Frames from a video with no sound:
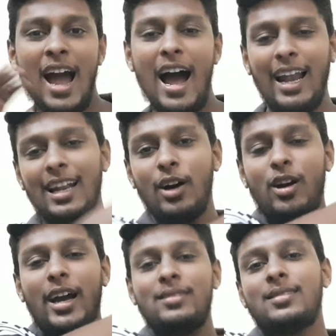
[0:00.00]
ஹலோ
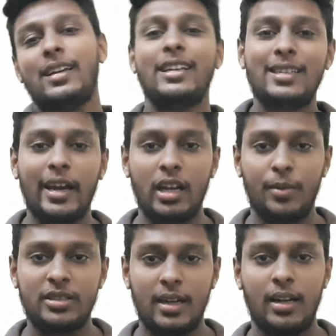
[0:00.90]
கைஸ் இன்னைக்கு
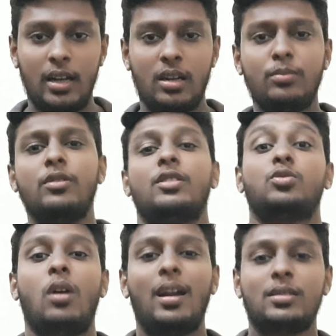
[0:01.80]
நம்ம சேனலில் ரொம்பவே
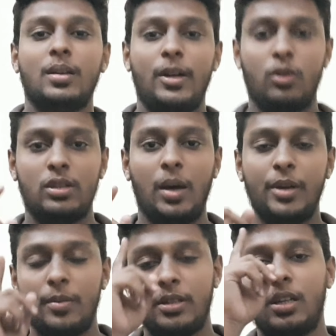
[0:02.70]
சுவாரஸ்யமான ஒரு
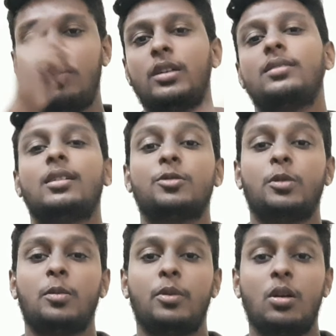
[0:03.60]
டாப்பிக்கை பற்றி தான் நம்ம டிஸ்கஸ்
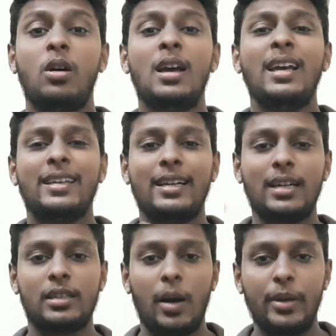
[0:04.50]
பண்ண போகிறோம்
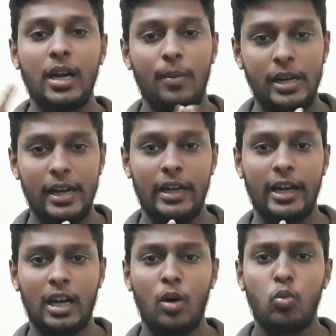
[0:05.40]
என்ன டாபிக் அப்படின்னு
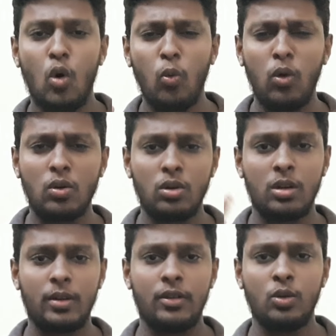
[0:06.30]
கேட்டிங்கன்னா ஒவ்வொரு
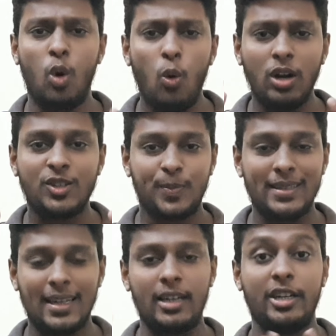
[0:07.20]
ஊருக்குமே வந்து ஒவ்வொரு
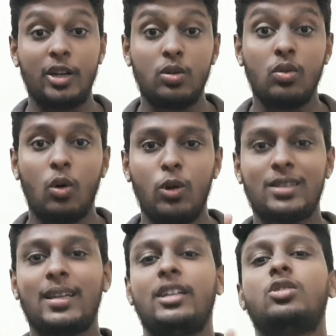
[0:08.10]
ஸ்பெஷாலிட்டி இருக்கும்
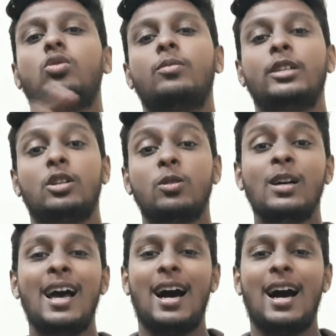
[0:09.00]
ஒவ்வொரு தனித்துவம் இருக்கும்